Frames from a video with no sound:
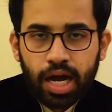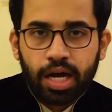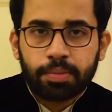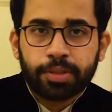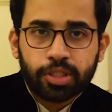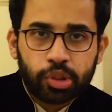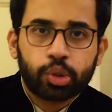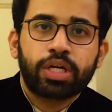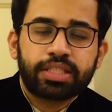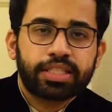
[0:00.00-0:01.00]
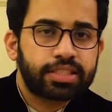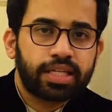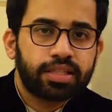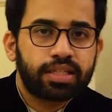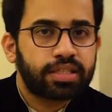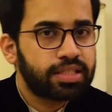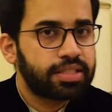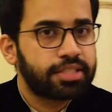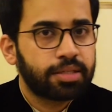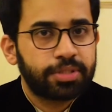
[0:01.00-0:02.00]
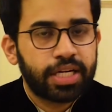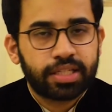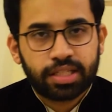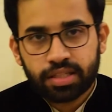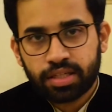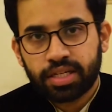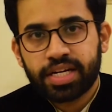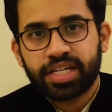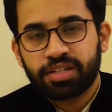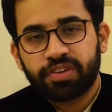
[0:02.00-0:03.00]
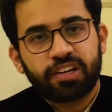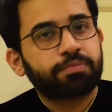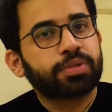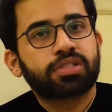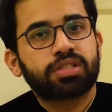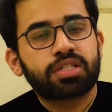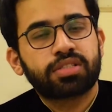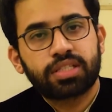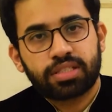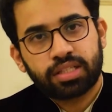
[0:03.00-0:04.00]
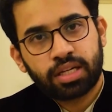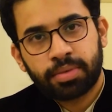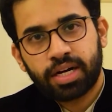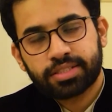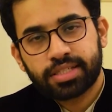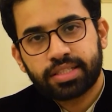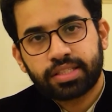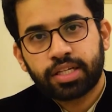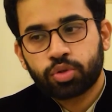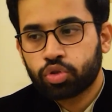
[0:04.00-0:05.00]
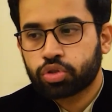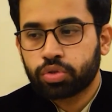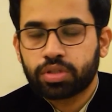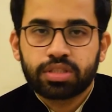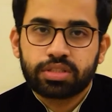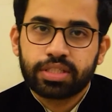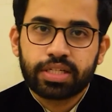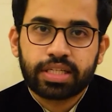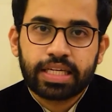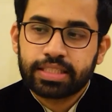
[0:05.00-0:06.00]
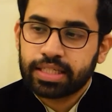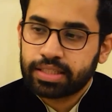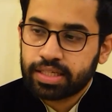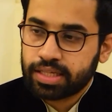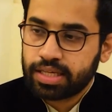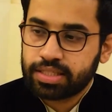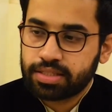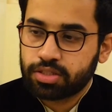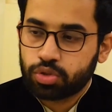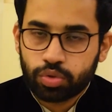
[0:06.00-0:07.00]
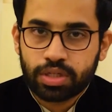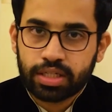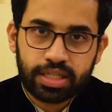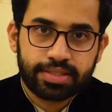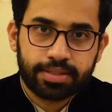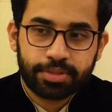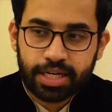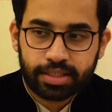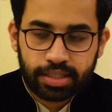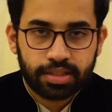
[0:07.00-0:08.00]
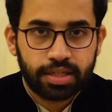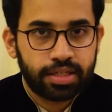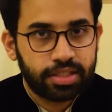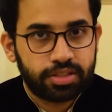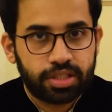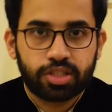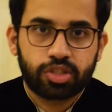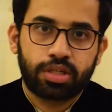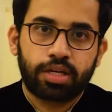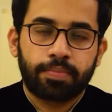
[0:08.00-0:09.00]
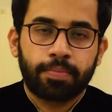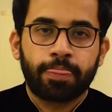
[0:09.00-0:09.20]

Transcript: आप यू के अंदर किसी सब्जेक्ट के अंदर 85 परसेंट से ज़्यादा मार्क्स लेते हैं तो उसको कंसिडर किया जाता है कि इस स्टूडेंट की इस सब्जेक्ट के अंदर डिस्टिंक्शन है